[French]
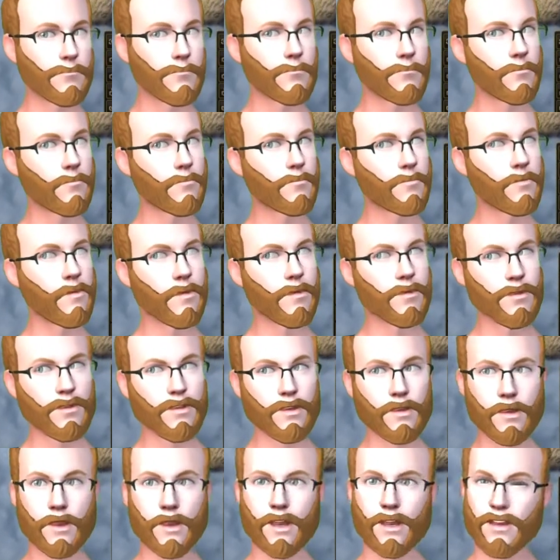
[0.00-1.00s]
soit le
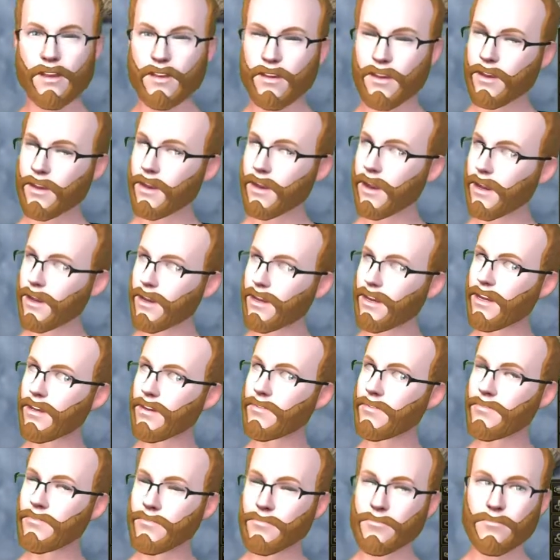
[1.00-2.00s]
zoroastrisme.
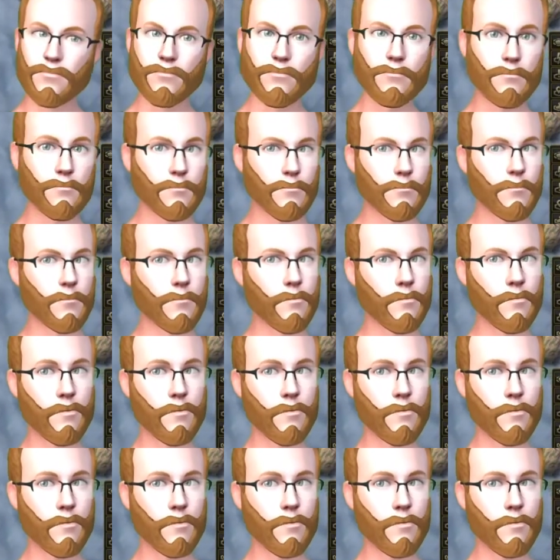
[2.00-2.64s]
Donc en